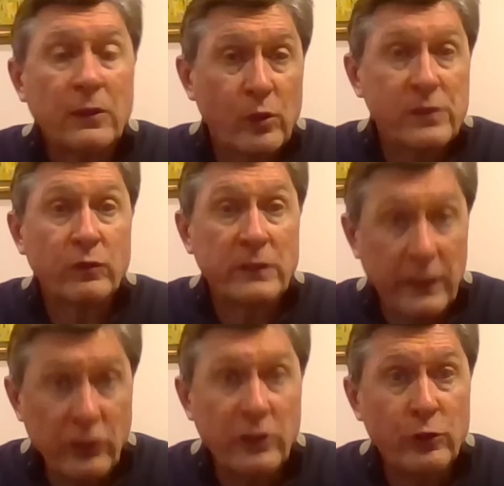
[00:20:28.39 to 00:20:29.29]
То есть вот
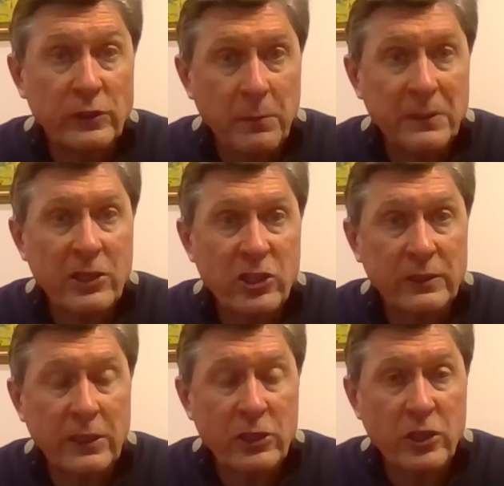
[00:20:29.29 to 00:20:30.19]
речь идет именно о
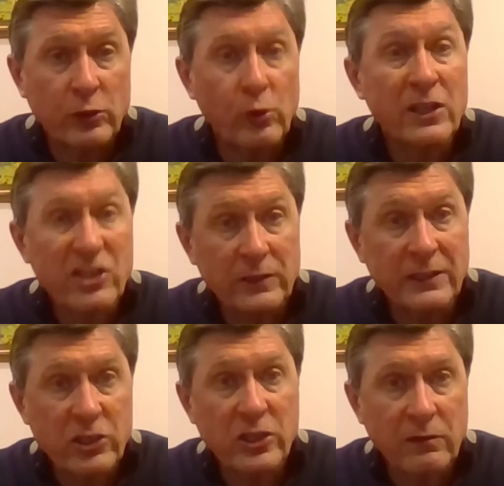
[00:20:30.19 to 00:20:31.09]
шантаже, только
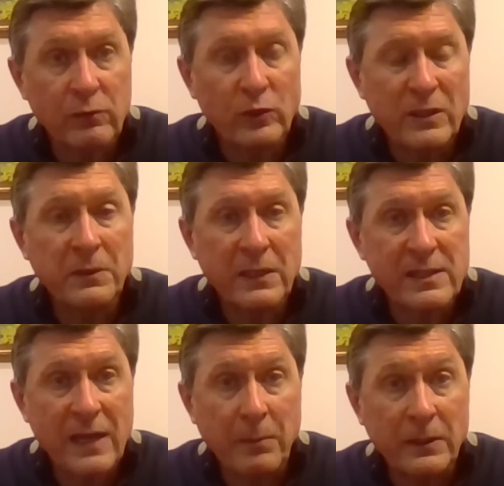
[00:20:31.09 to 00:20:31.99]
шантажировал он именно
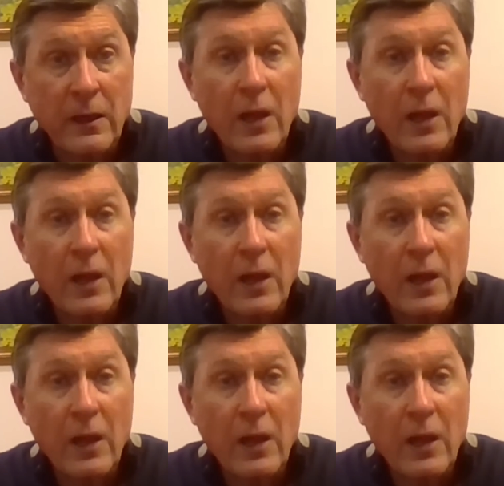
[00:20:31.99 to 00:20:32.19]
Запад.